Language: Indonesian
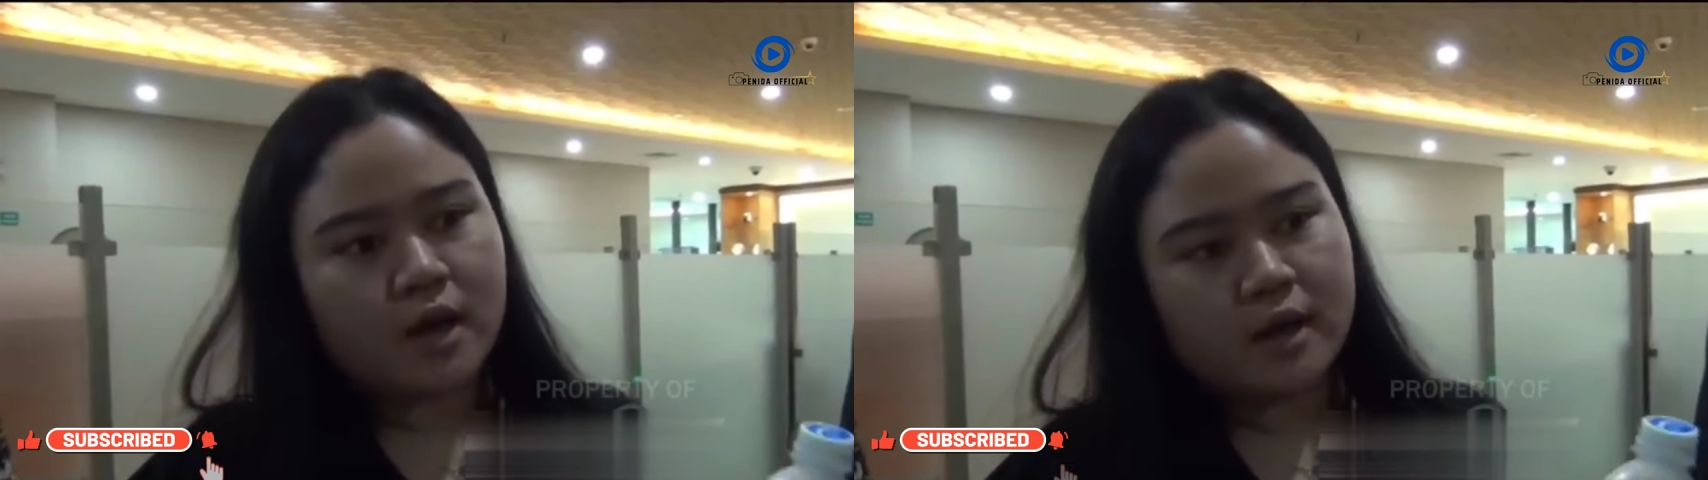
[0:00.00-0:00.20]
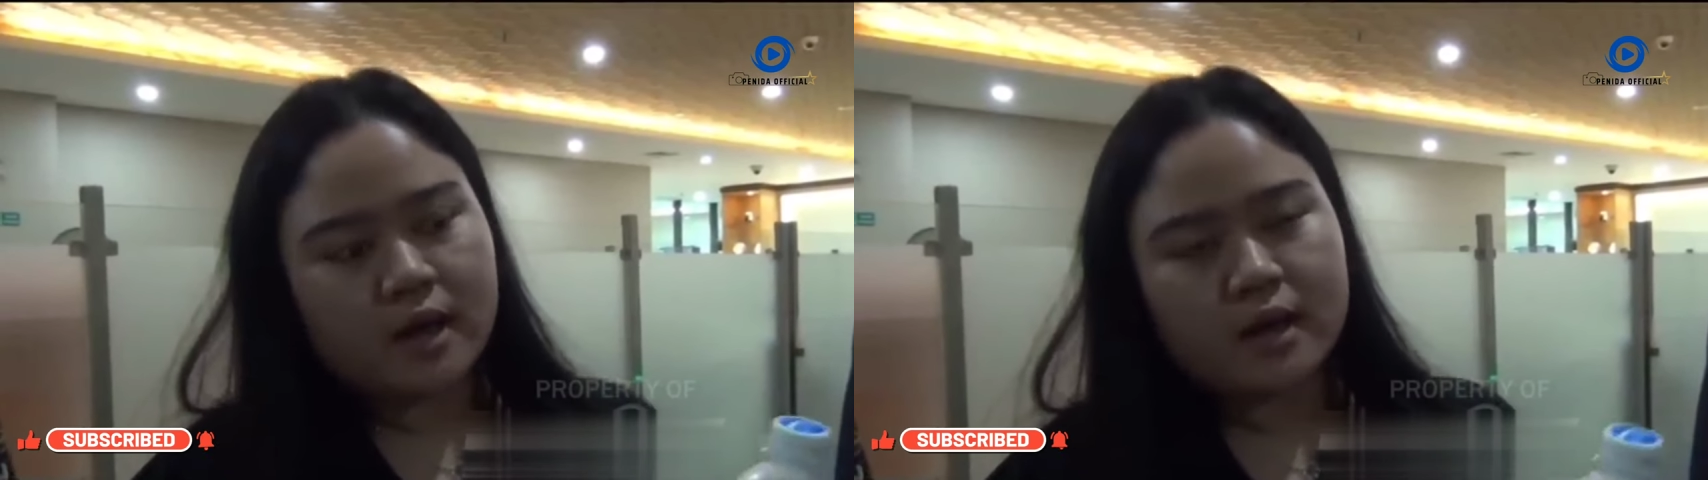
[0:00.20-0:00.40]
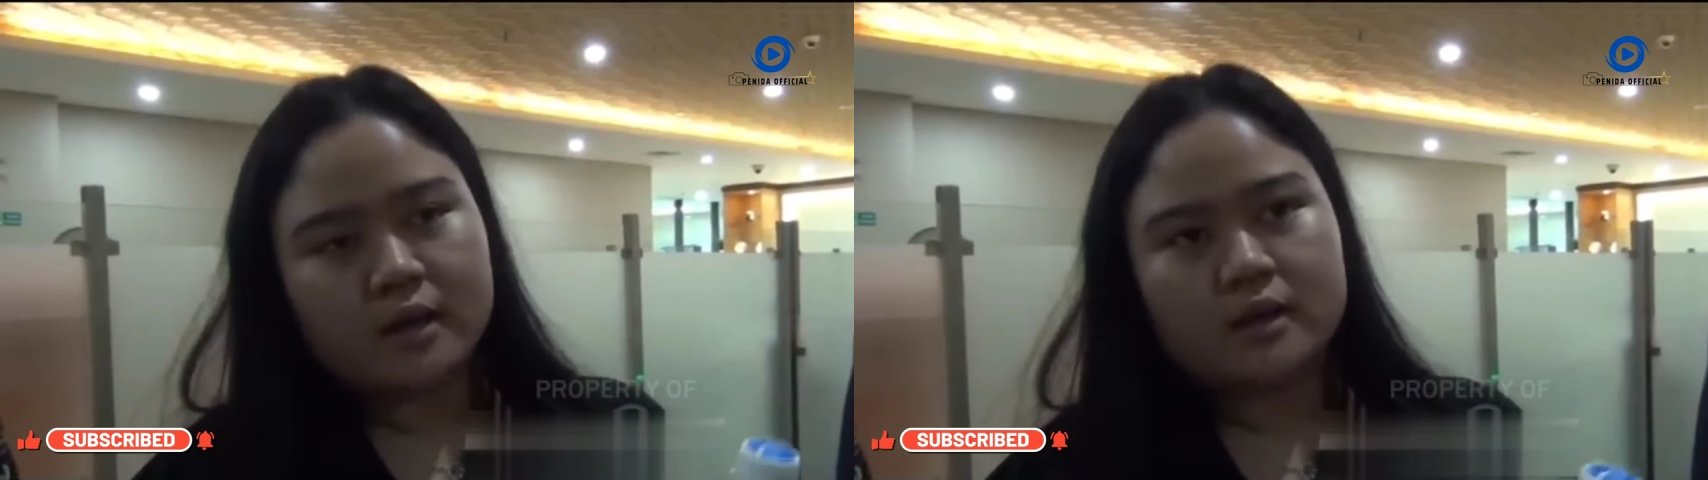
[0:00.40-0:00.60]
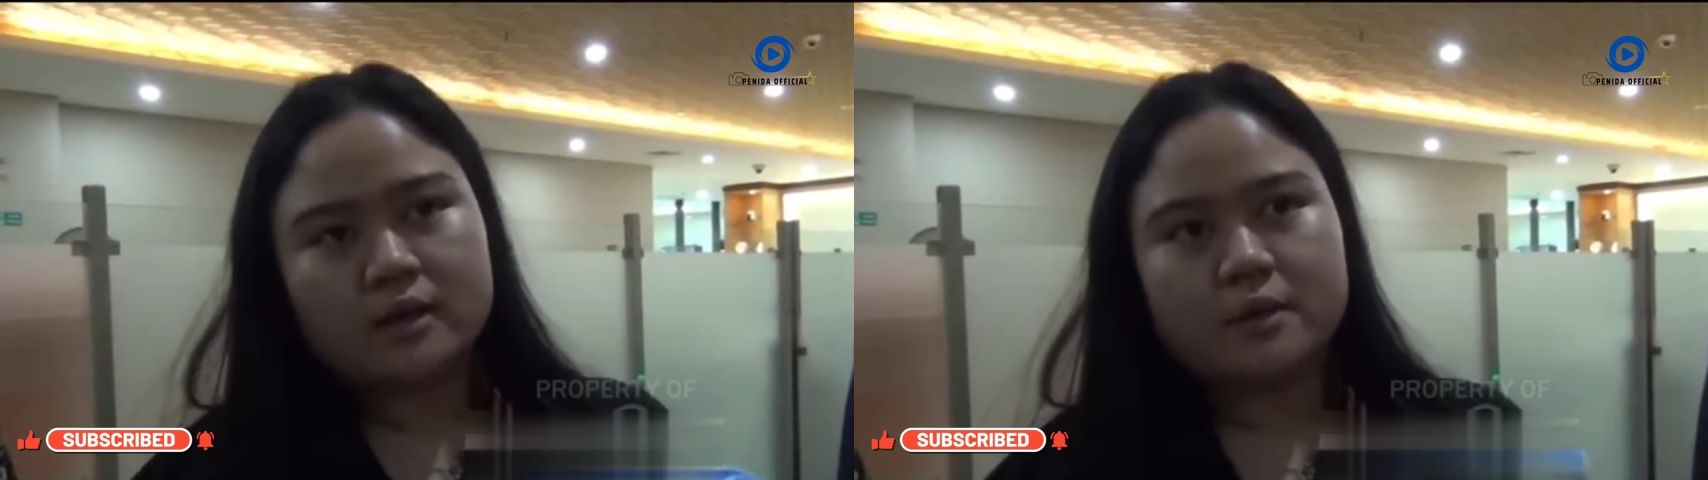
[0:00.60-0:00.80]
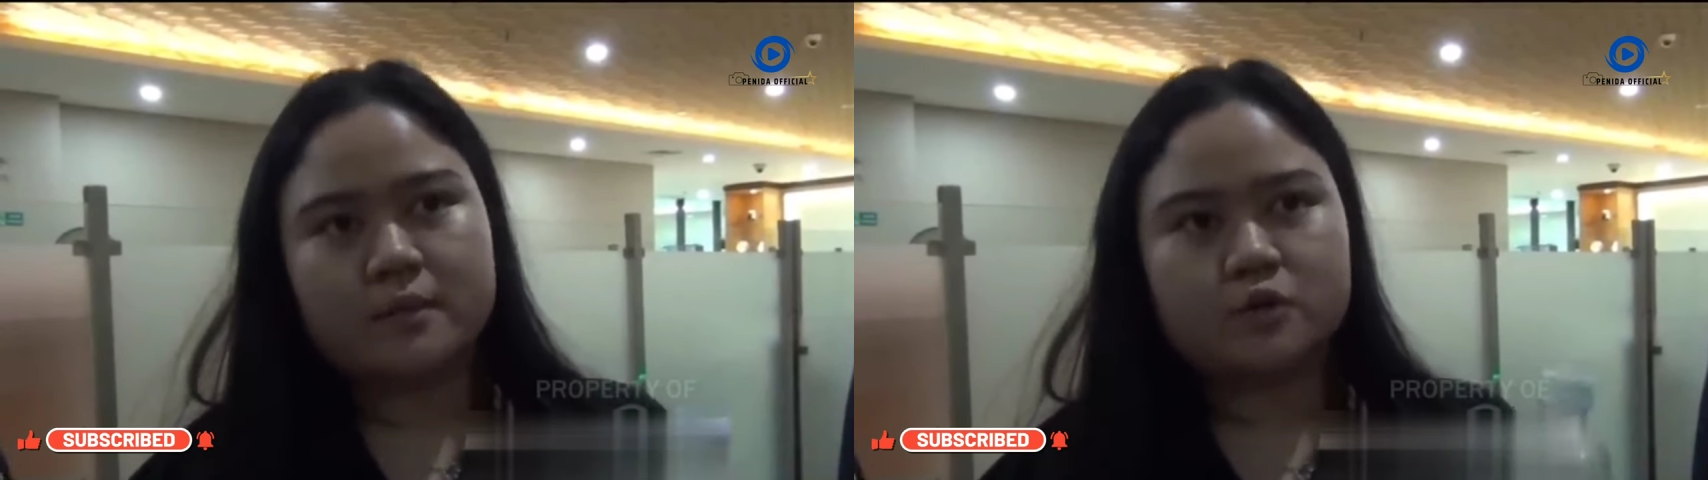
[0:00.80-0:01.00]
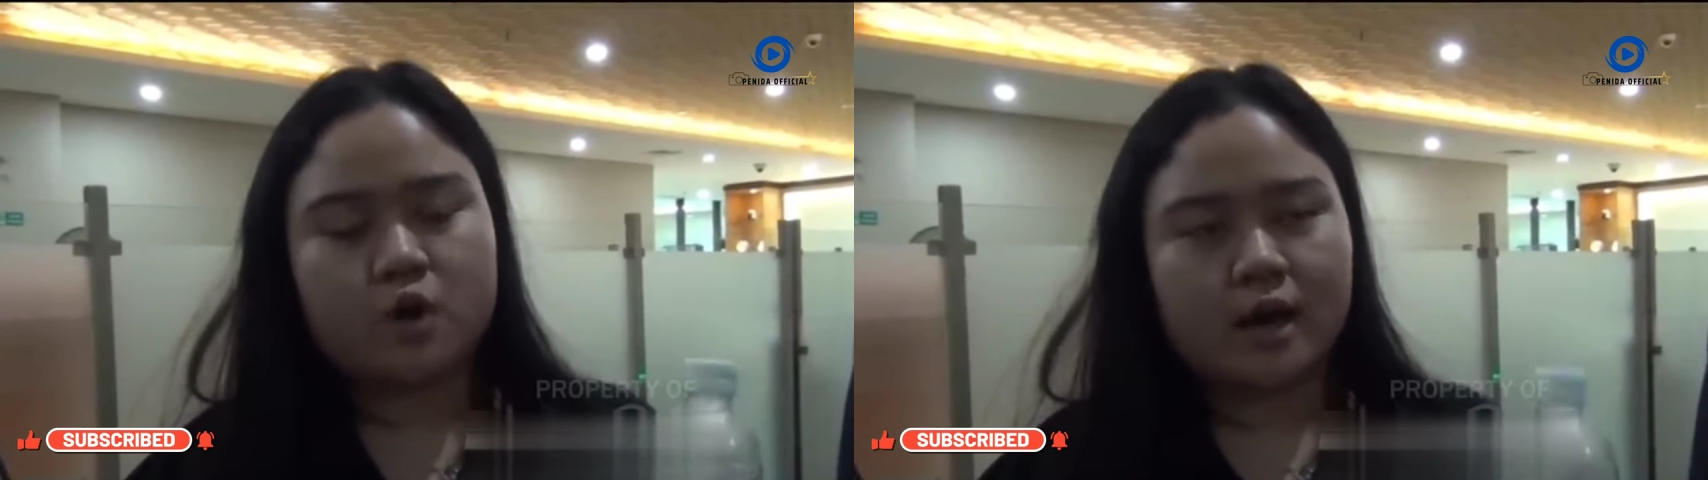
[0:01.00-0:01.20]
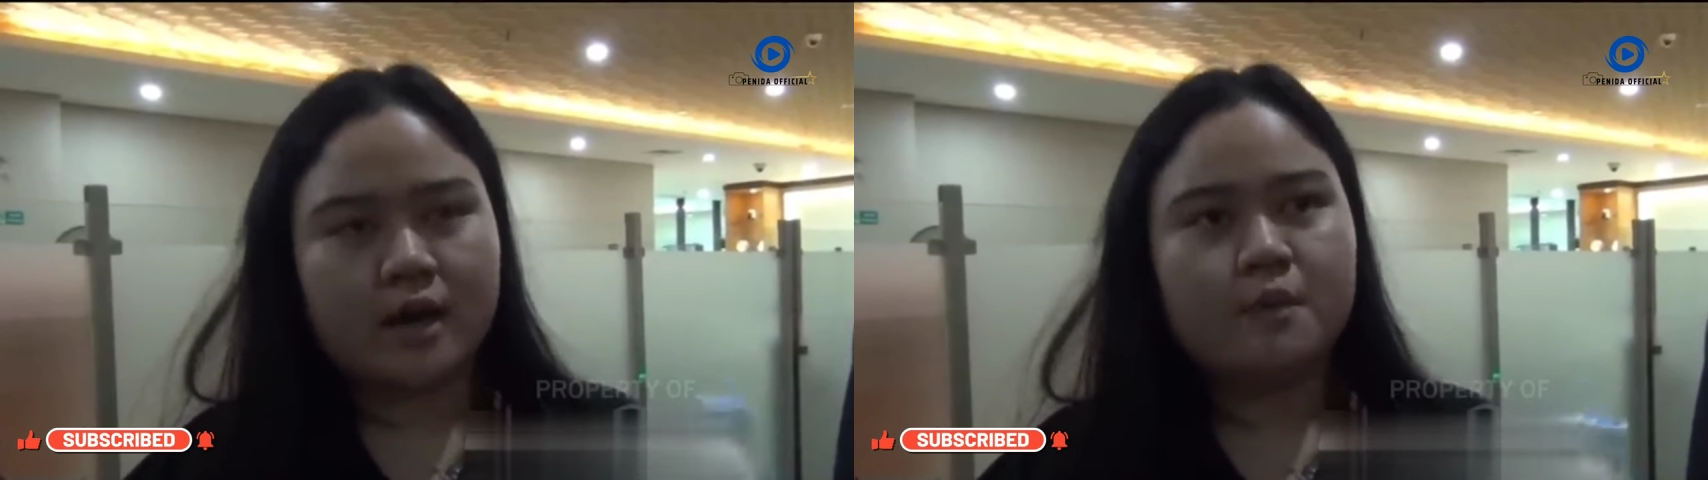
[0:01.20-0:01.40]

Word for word: PWGA sebelumnya